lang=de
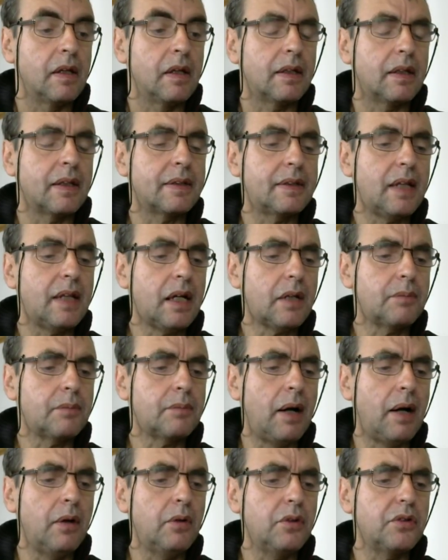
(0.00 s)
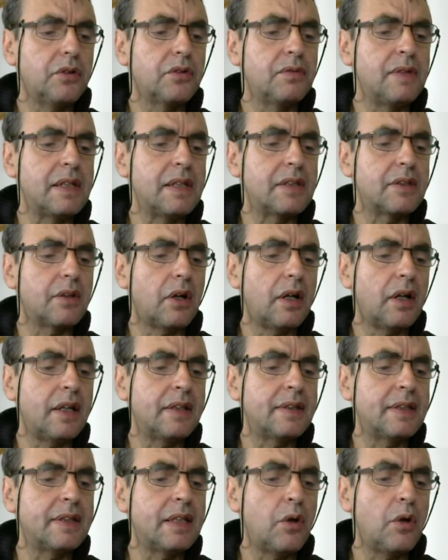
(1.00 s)
da sagt Paulus, wie sollen
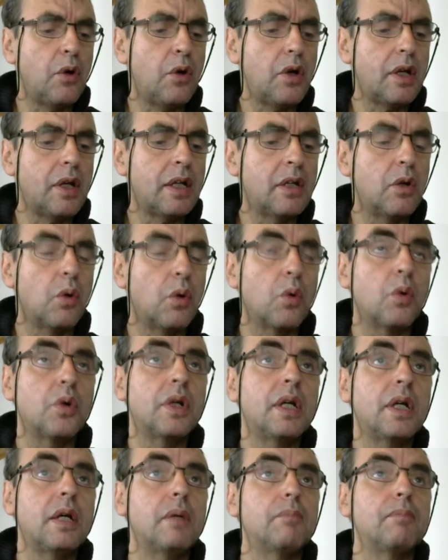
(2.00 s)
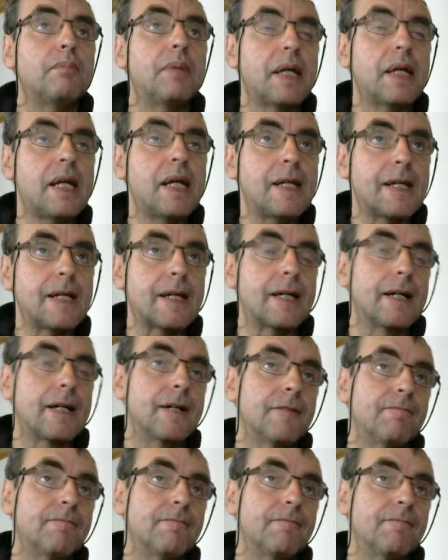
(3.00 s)
sie hören ohne Prediger?